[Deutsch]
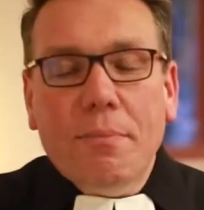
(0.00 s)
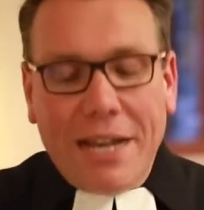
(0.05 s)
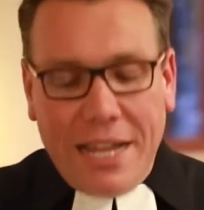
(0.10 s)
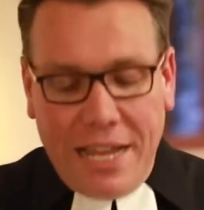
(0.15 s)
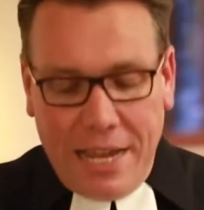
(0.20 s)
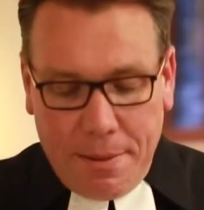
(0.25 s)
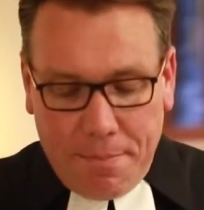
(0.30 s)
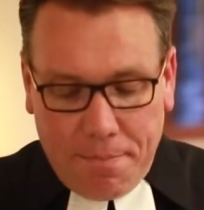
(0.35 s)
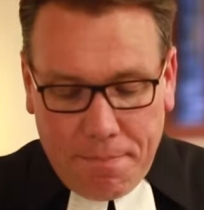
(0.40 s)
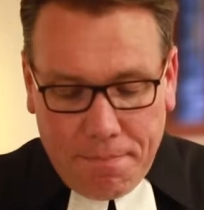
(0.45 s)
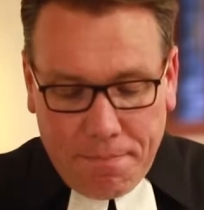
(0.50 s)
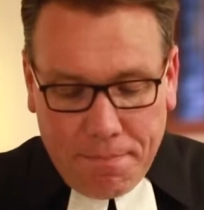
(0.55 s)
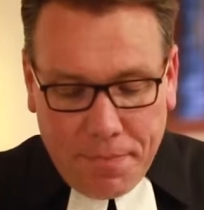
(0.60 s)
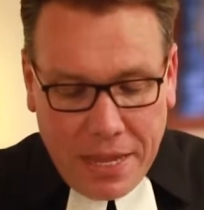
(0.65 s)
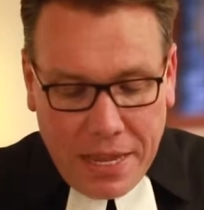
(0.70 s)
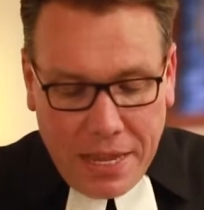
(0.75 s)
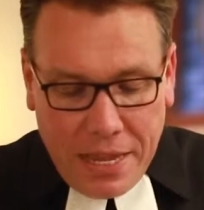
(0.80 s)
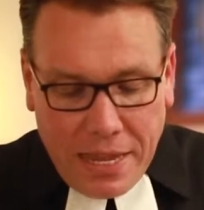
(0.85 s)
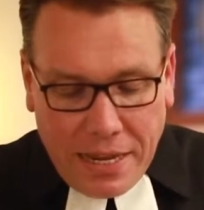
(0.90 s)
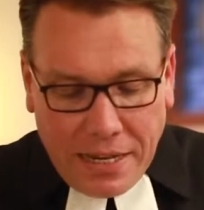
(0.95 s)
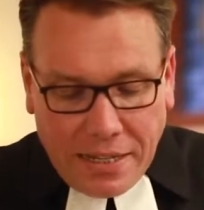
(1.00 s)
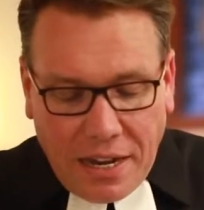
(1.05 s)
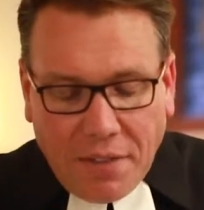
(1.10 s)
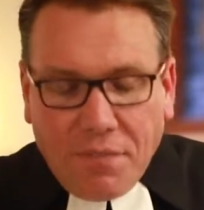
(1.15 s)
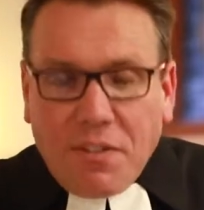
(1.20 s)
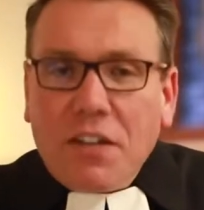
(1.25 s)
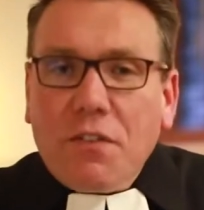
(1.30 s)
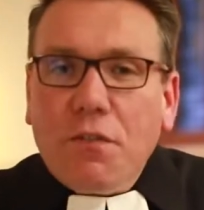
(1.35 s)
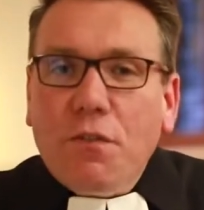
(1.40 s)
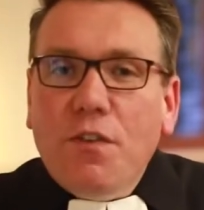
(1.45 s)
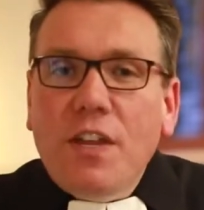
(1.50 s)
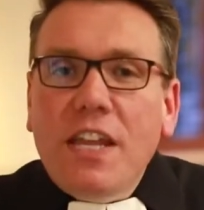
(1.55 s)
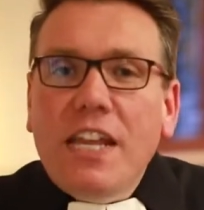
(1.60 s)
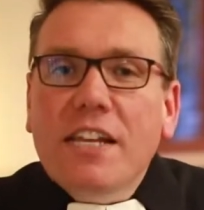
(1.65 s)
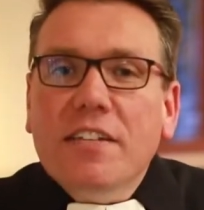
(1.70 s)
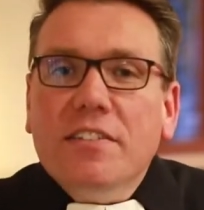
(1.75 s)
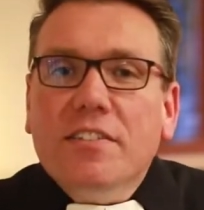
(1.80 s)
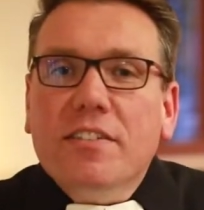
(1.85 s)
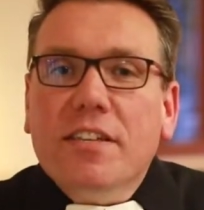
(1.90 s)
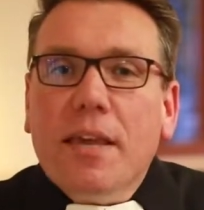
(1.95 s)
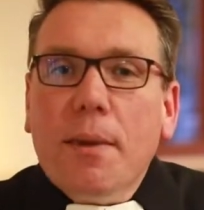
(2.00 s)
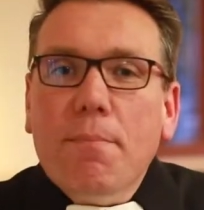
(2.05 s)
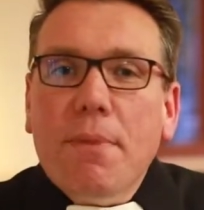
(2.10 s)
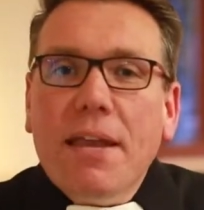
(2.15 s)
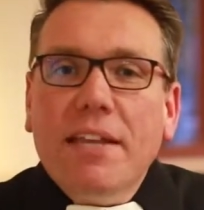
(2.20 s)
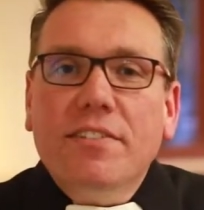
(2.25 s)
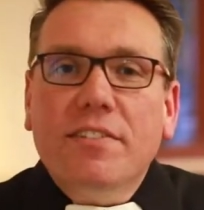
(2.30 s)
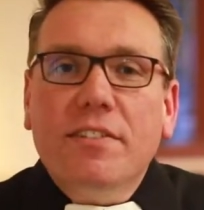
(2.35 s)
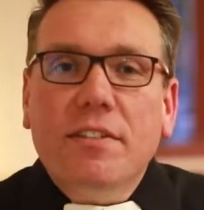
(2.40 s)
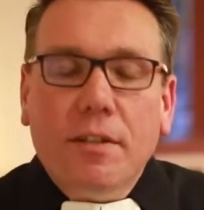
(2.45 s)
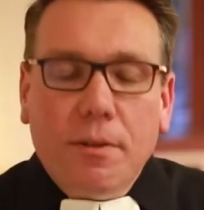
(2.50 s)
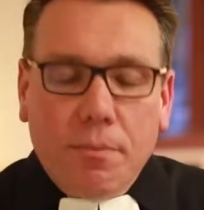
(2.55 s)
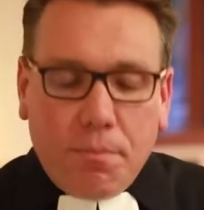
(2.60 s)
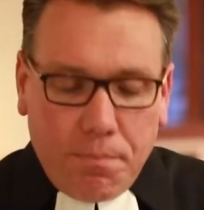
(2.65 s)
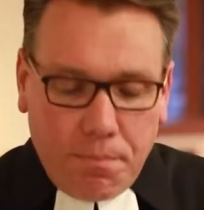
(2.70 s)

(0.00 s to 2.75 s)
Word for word: Leben. Da wird vieles gemessen.